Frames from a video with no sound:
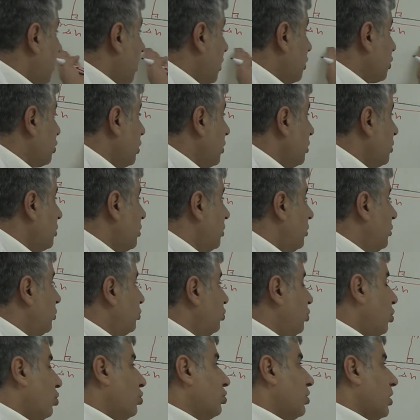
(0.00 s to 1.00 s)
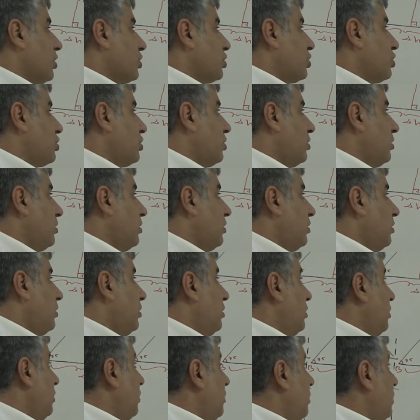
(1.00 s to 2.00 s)
arkadaşlar? 4 h.
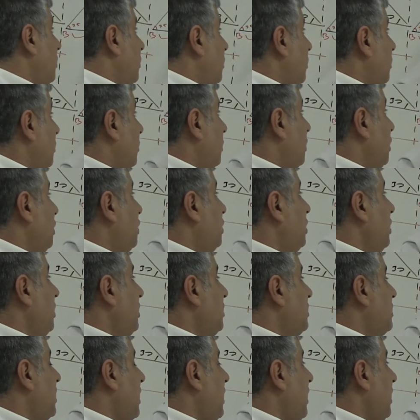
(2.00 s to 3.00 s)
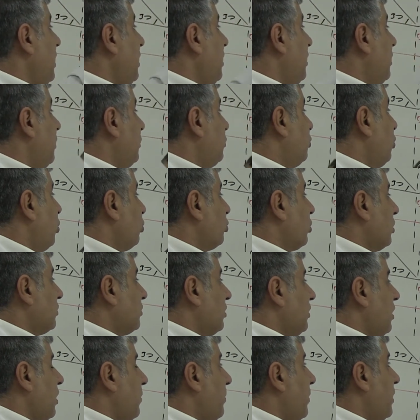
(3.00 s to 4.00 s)
2 ise 4
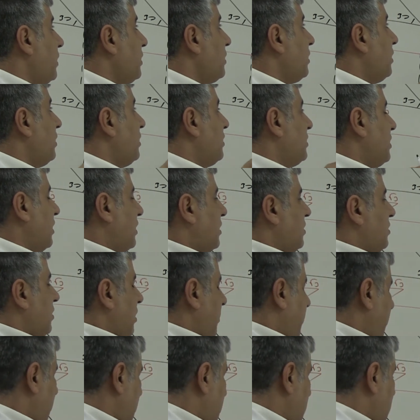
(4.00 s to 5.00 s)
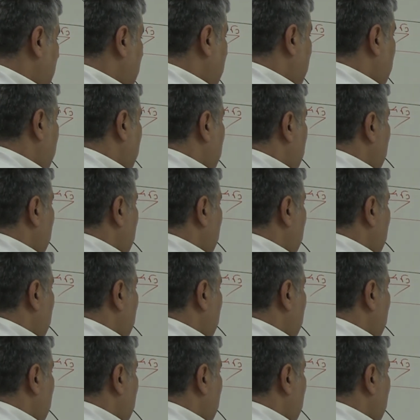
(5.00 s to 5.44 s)
katı ne yapar? 8 yapar.